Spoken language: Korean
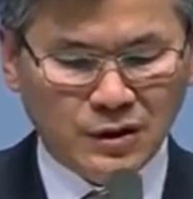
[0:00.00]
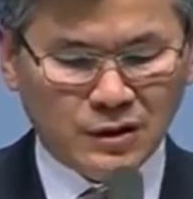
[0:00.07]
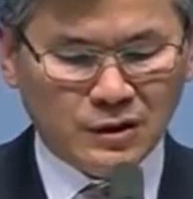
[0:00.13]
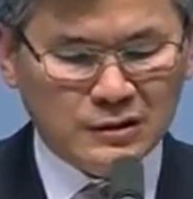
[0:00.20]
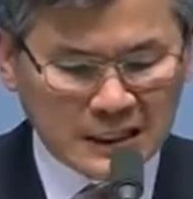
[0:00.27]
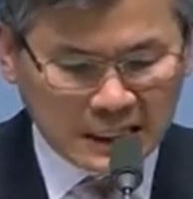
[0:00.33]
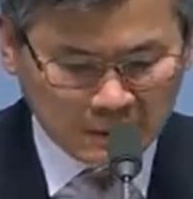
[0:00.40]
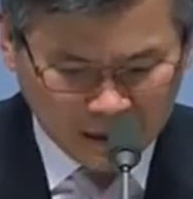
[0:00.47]

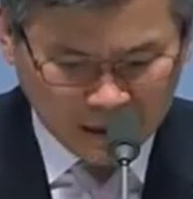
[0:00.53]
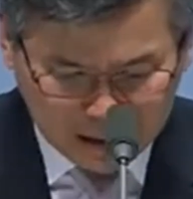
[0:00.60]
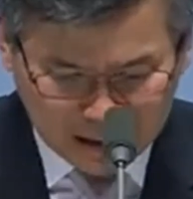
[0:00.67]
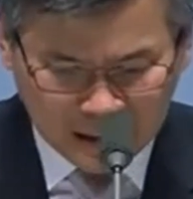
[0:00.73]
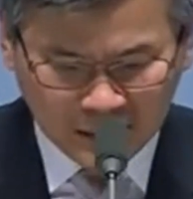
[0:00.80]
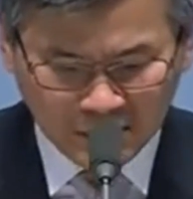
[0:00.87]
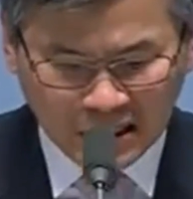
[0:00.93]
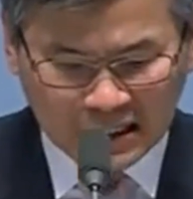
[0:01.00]
그참
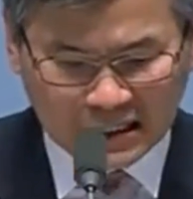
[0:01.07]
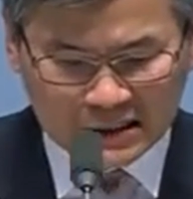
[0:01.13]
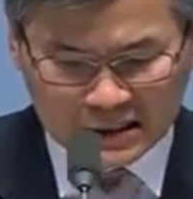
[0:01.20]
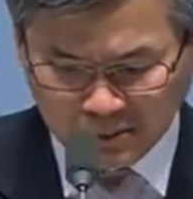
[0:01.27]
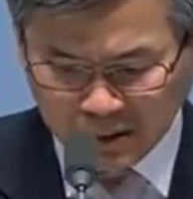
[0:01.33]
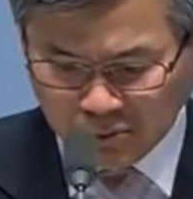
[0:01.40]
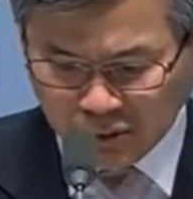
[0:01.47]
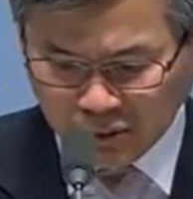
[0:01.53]
하나님
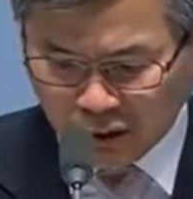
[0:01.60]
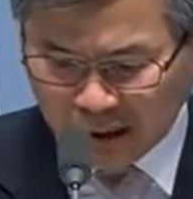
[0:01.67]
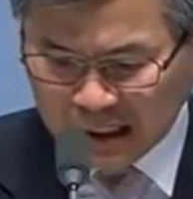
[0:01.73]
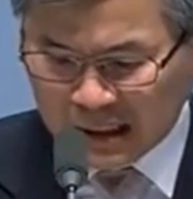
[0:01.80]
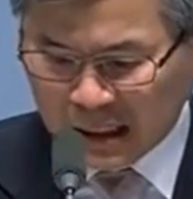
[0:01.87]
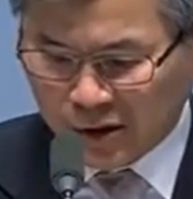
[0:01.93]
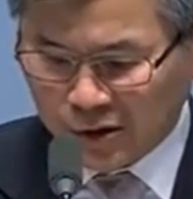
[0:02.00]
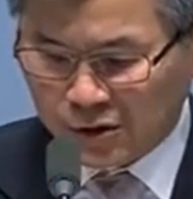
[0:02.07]
일하시면
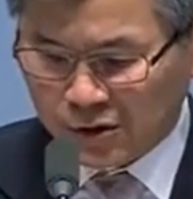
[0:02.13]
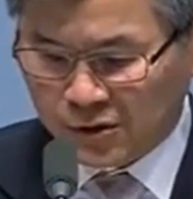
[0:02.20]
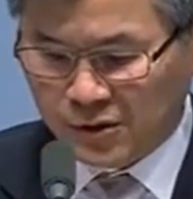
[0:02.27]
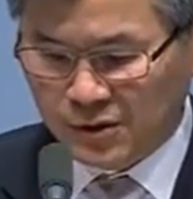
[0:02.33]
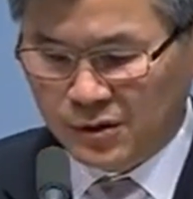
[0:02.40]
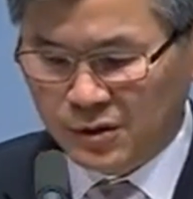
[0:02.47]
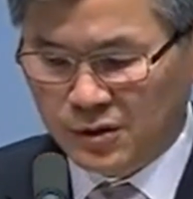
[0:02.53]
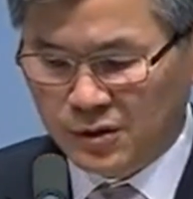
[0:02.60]
묘한데요.
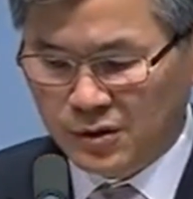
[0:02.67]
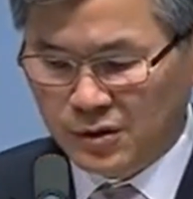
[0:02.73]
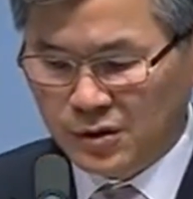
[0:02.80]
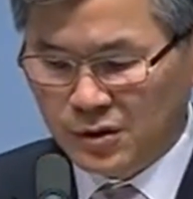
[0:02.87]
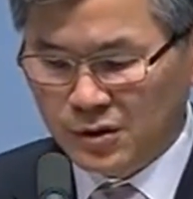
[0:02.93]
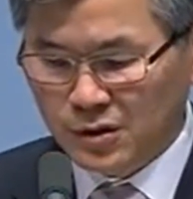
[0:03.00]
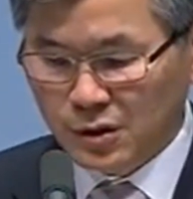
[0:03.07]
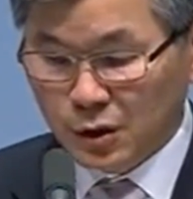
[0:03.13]

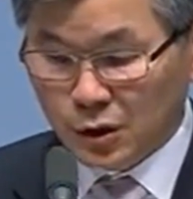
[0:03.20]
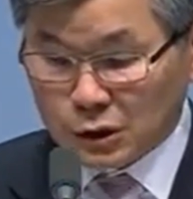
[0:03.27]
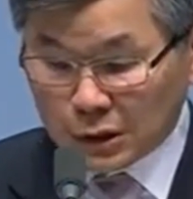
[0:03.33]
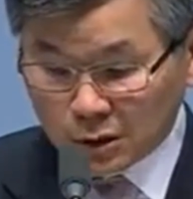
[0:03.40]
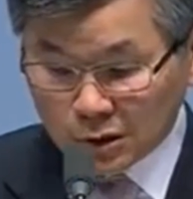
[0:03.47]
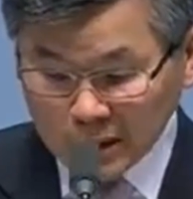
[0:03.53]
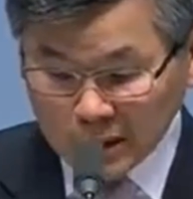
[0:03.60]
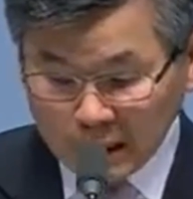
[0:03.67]

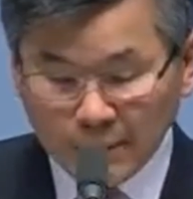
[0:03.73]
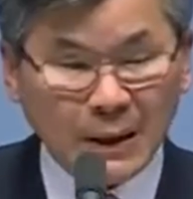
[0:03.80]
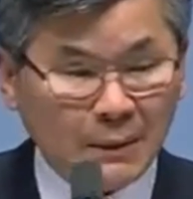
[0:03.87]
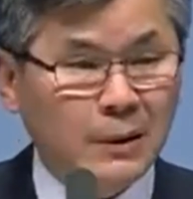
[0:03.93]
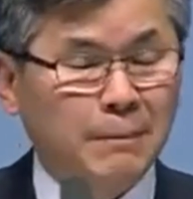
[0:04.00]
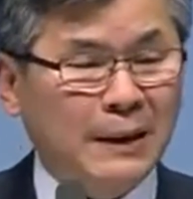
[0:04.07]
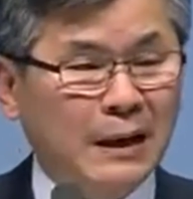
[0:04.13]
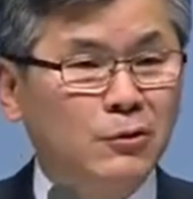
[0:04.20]
제가
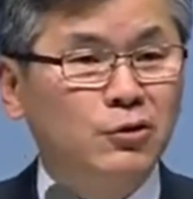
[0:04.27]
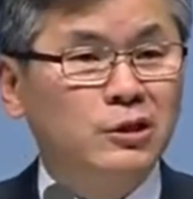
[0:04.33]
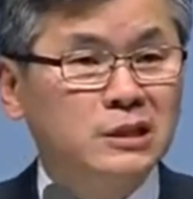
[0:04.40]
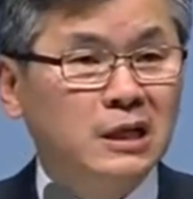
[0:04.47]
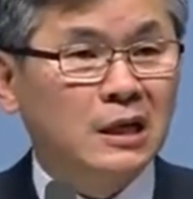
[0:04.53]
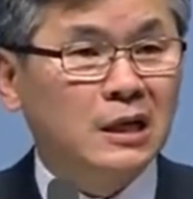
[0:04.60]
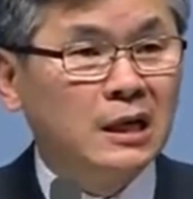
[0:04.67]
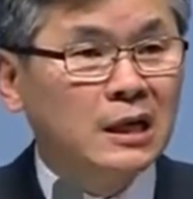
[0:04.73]
어젯밤에 바로
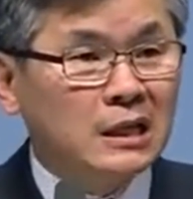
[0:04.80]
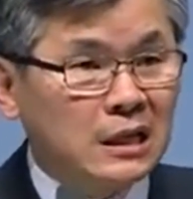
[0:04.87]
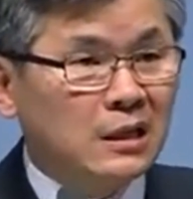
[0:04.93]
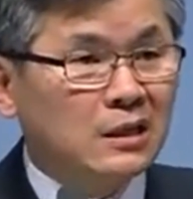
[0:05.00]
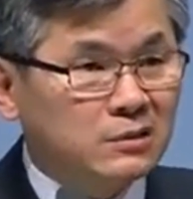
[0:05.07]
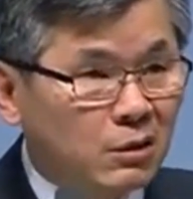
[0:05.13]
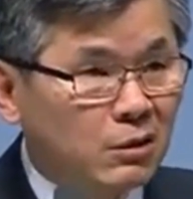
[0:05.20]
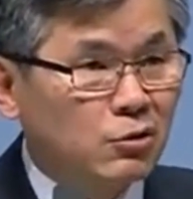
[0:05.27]
이제
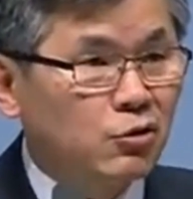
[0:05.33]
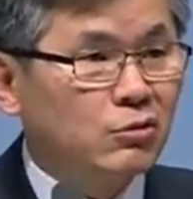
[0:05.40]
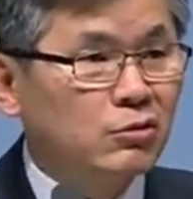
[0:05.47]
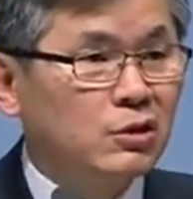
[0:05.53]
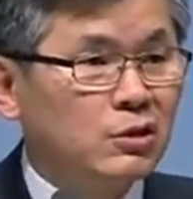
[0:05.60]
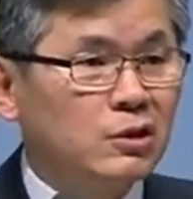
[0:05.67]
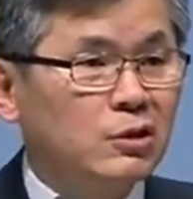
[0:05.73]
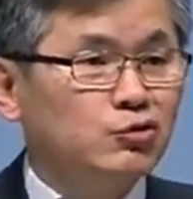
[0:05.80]
이
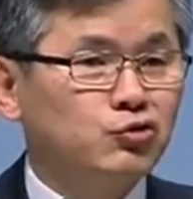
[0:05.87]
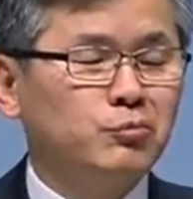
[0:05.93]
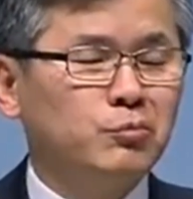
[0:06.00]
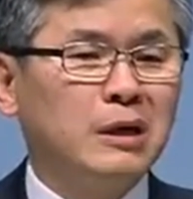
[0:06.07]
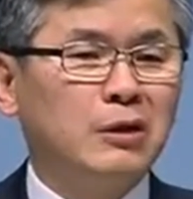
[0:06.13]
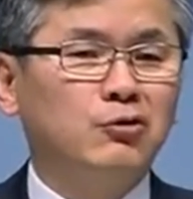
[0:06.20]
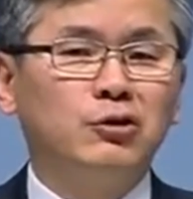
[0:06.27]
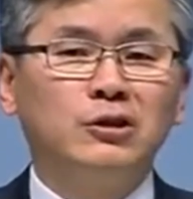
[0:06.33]
설교를 이렇게
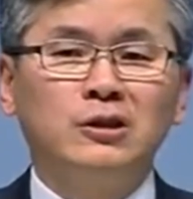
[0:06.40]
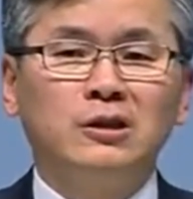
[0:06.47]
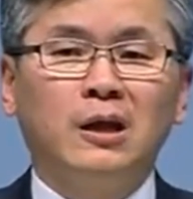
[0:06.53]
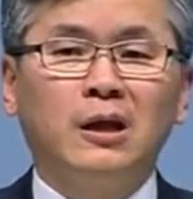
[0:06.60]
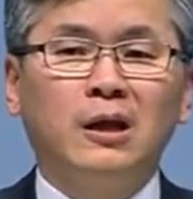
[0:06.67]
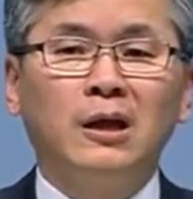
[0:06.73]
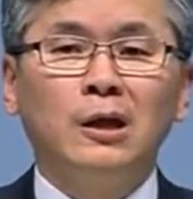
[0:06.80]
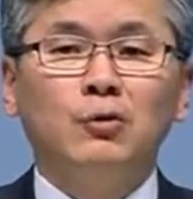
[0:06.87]
준비하고
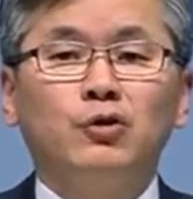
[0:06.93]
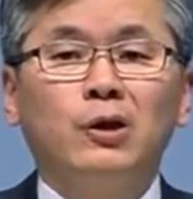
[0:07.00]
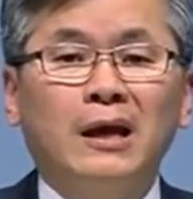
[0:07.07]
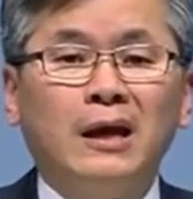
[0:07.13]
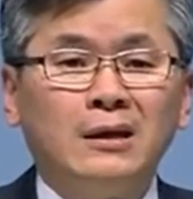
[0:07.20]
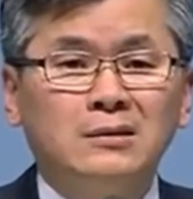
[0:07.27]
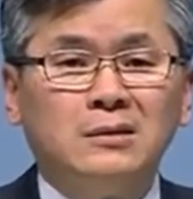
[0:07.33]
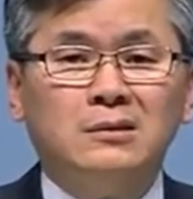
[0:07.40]
있는데 우리
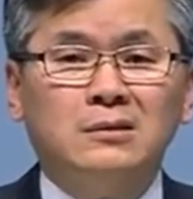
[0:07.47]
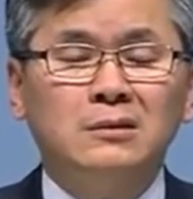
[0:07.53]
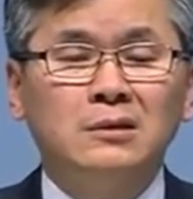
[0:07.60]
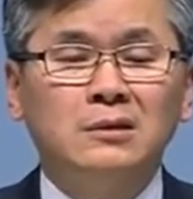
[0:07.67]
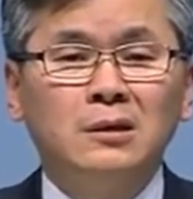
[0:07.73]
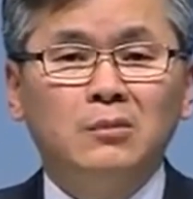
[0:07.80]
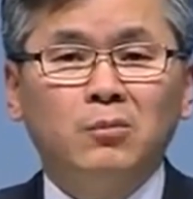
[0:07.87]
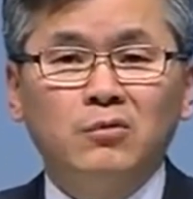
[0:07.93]
행정
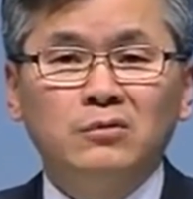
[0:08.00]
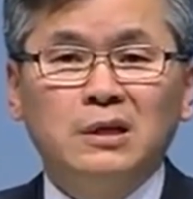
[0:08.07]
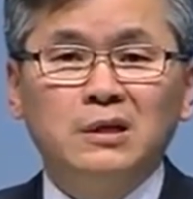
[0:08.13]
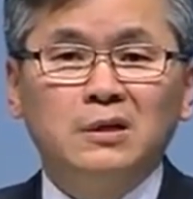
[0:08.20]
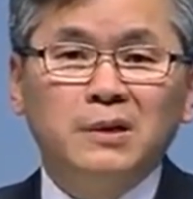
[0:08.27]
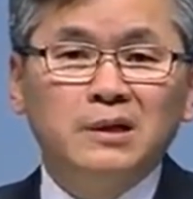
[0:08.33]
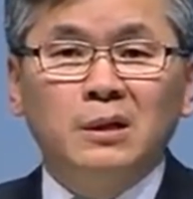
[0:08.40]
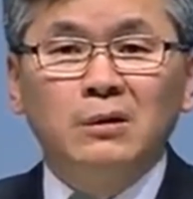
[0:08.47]

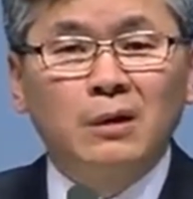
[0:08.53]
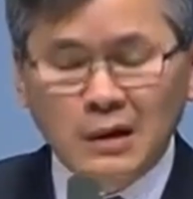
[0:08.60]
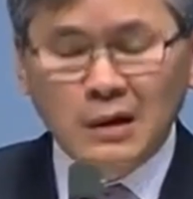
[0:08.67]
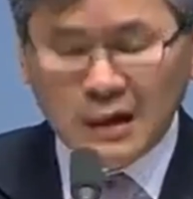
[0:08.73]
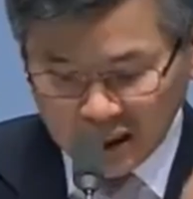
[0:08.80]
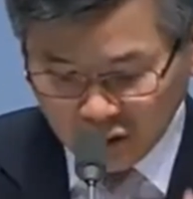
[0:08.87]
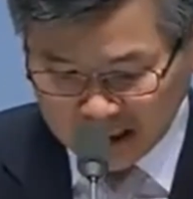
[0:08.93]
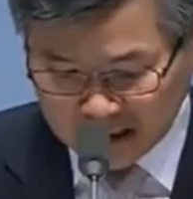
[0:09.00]
목사님한테
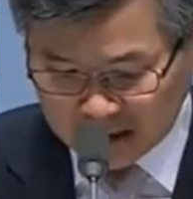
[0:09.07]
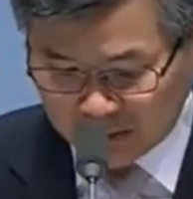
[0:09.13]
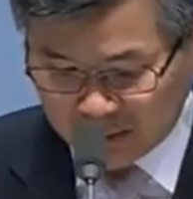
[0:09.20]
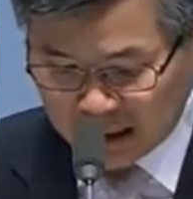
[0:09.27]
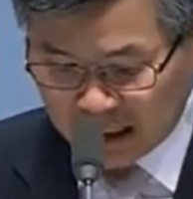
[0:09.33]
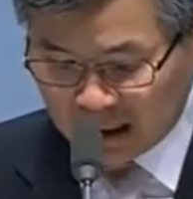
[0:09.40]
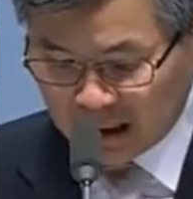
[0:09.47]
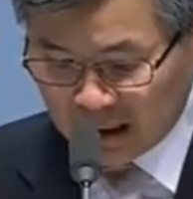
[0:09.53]
연락이
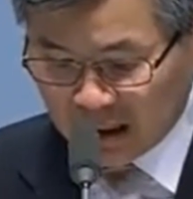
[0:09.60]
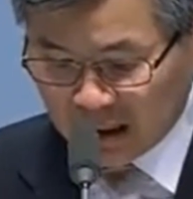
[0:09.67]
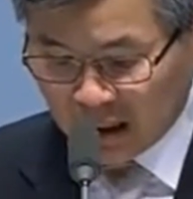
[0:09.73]
왔습니다.